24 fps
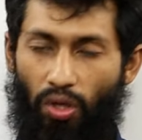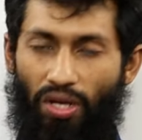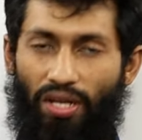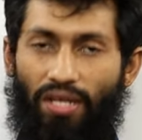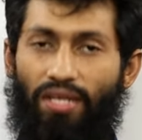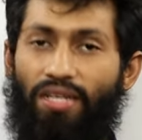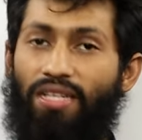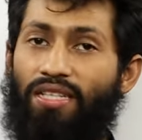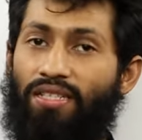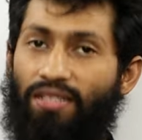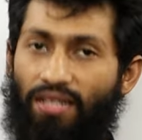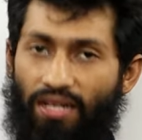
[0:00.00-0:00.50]
চলে
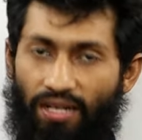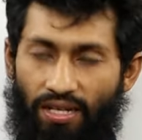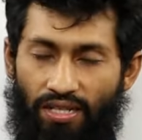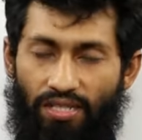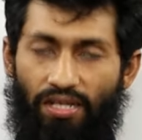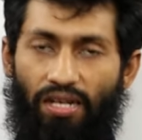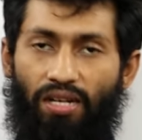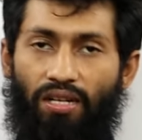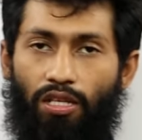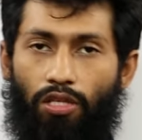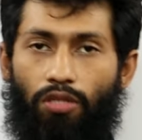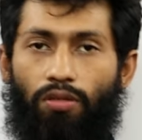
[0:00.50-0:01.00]

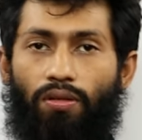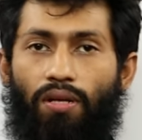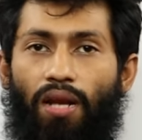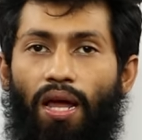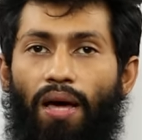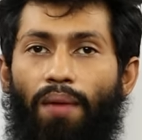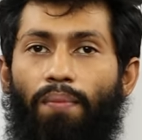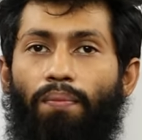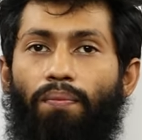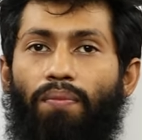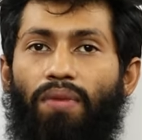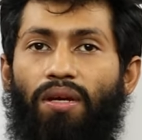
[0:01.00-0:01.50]
ইন্টারন্যাশনাল কিছু
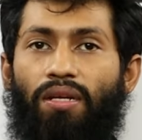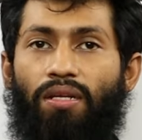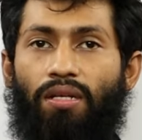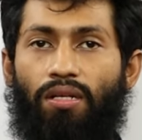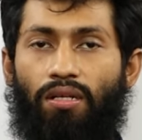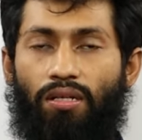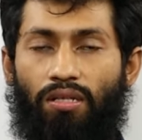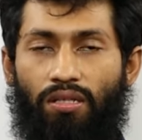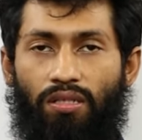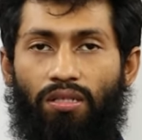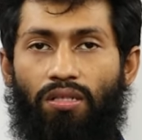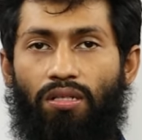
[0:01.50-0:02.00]
নাম বা
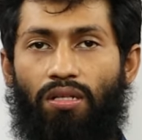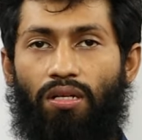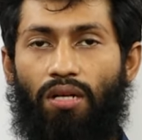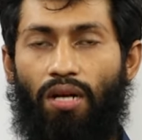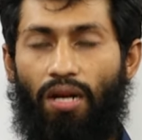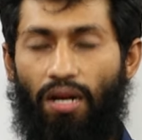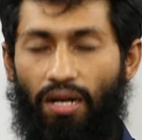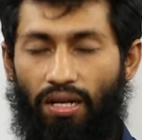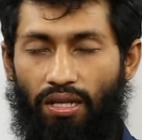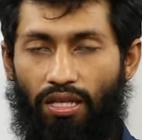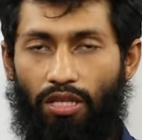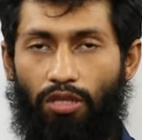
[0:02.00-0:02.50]

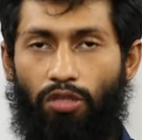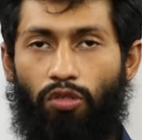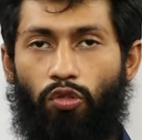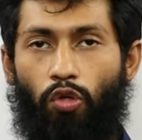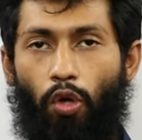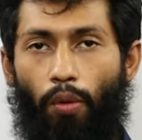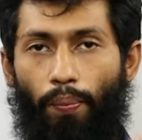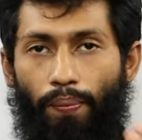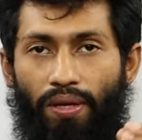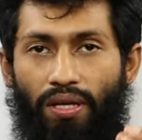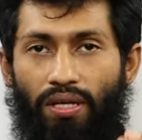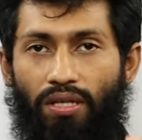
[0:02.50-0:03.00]
ইন্টারন্যাশনাল কিছু
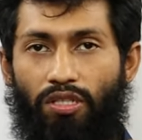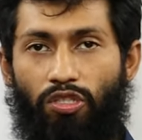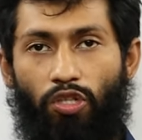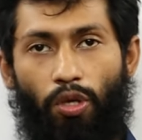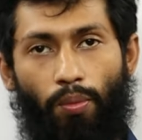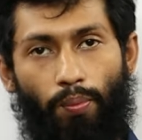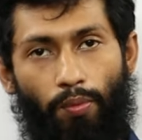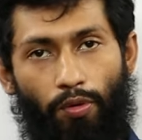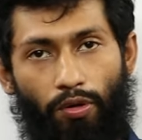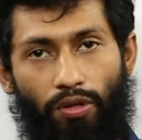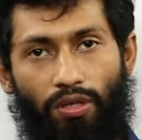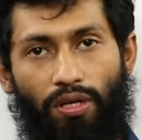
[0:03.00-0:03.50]
টপিক
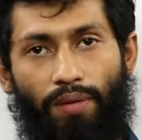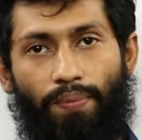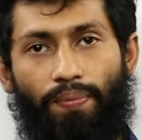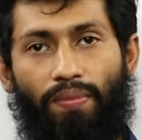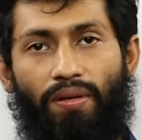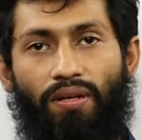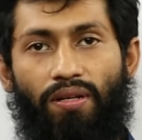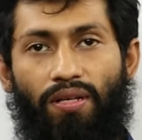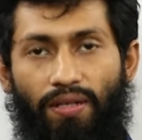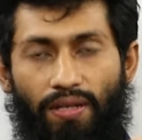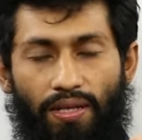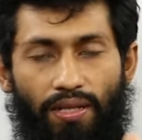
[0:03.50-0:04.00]
সম্পর্কে
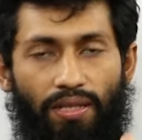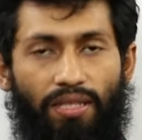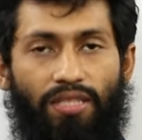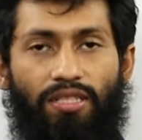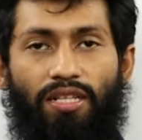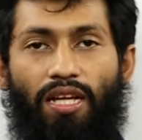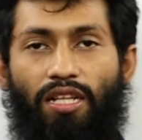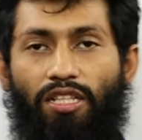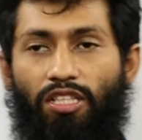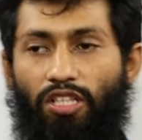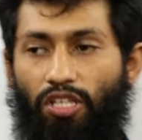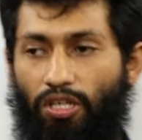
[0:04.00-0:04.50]
আপনার ডিটেলসে
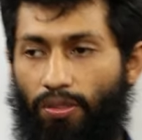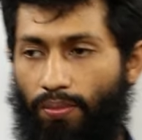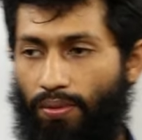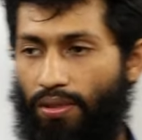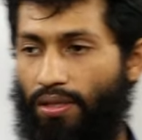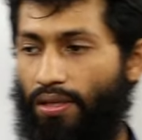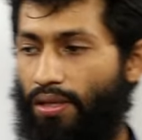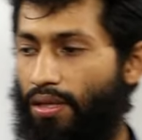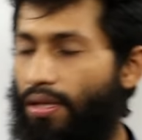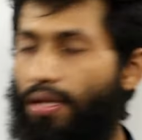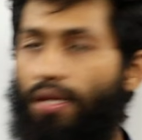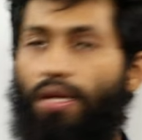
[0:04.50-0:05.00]
জানতে হবে
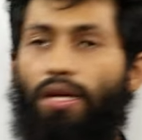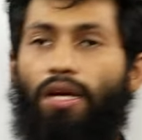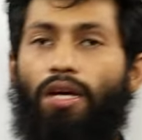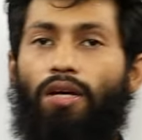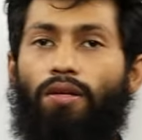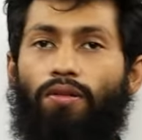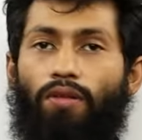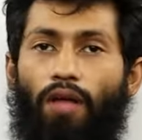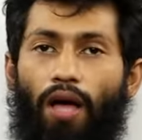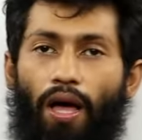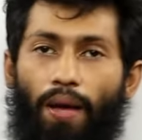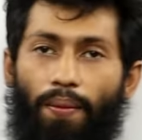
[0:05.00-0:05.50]

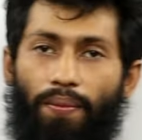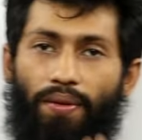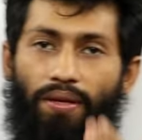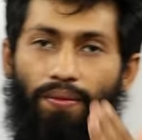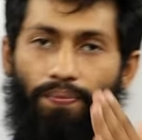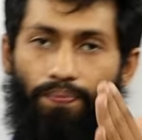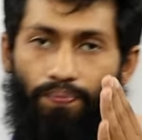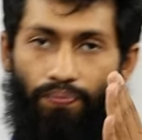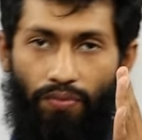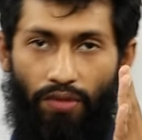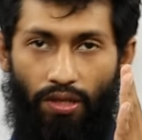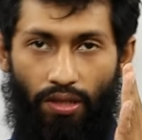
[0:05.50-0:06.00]
তো আমি
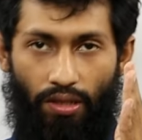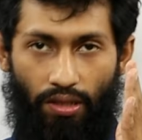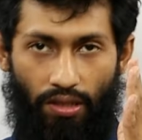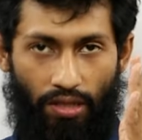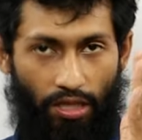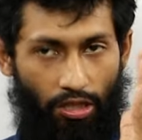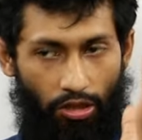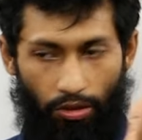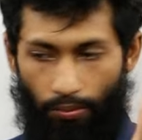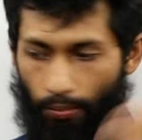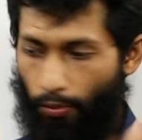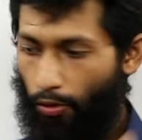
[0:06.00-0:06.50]

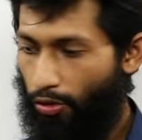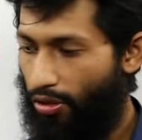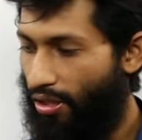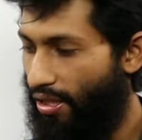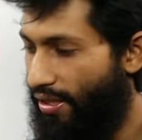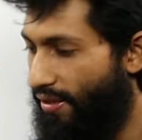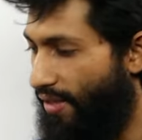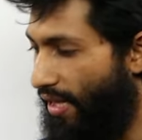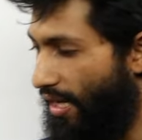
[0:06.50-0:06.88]
কিছু প্রসেস